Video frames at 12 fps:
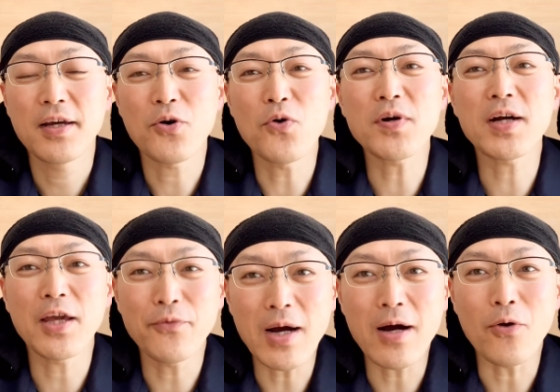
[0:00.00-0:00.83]
今
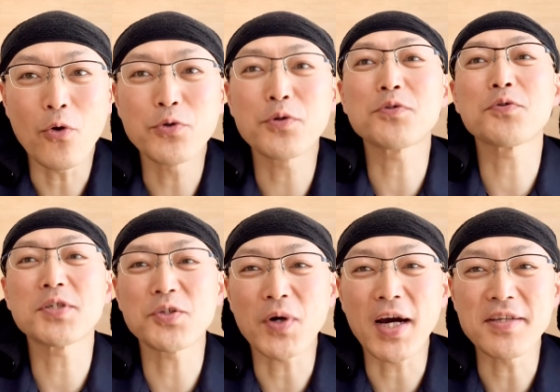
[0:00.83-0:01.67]
回はお風呂掃
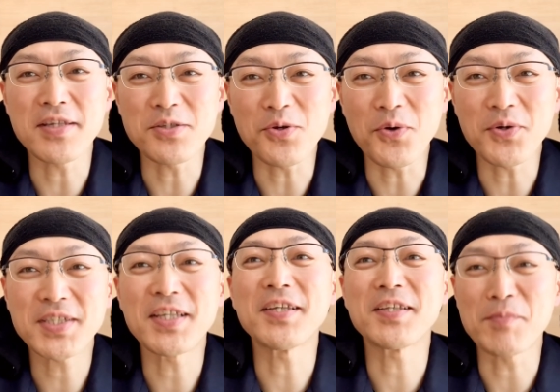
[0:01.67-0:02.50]
除の解説を
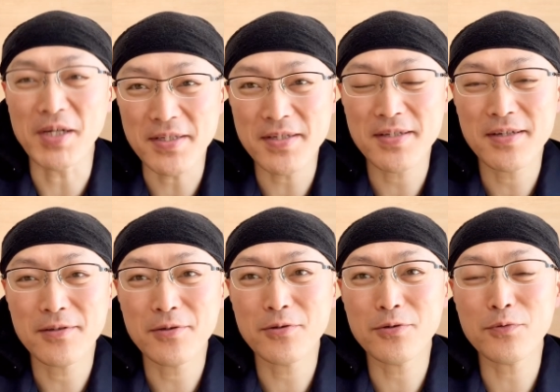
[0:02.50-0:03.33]
していきます。
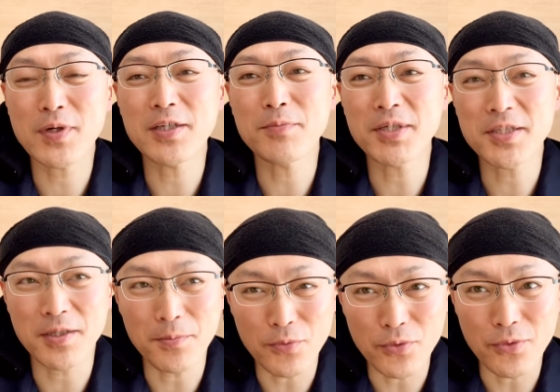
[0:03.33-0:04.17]
とは言いまし
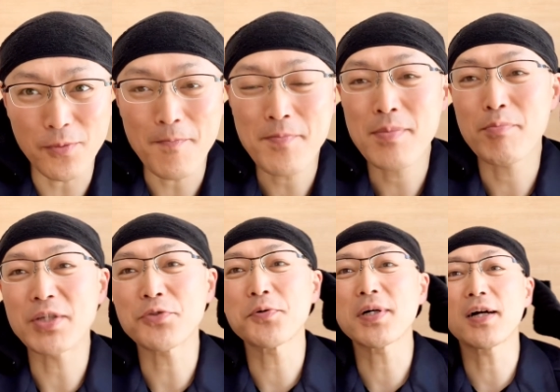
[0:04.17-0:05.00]
ても、場
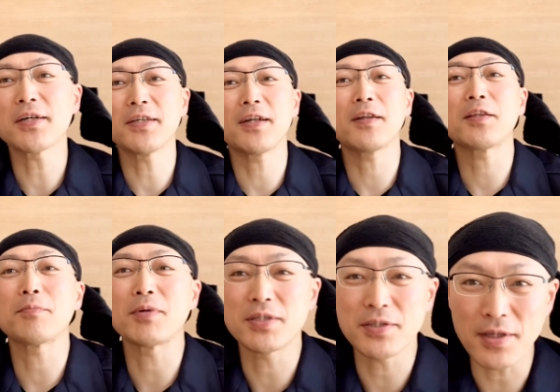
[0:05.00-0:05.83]
所が限られて
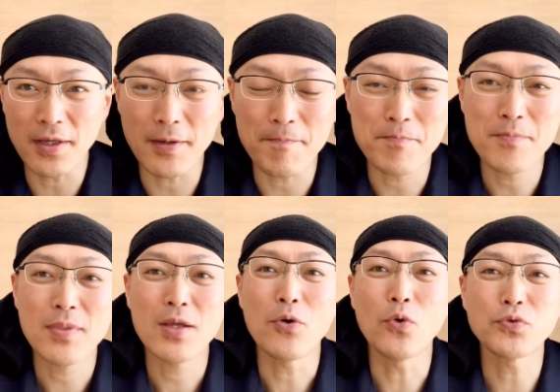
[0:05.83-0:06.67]
まして、
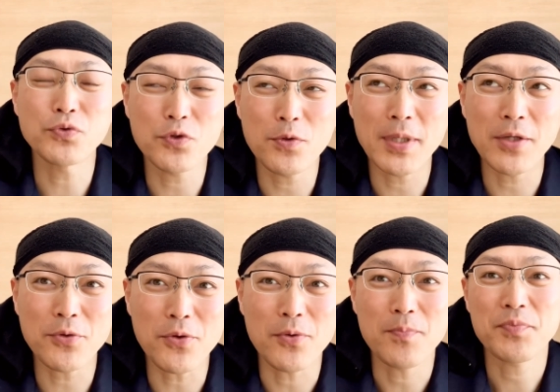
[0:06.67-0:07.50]
お風呂場
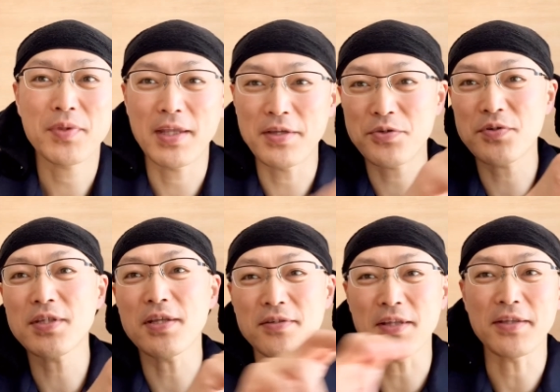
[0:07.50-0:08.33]
の手すり
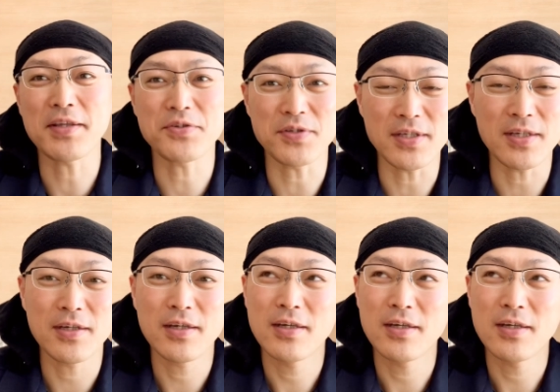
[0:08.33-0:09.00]
ですね、手すり。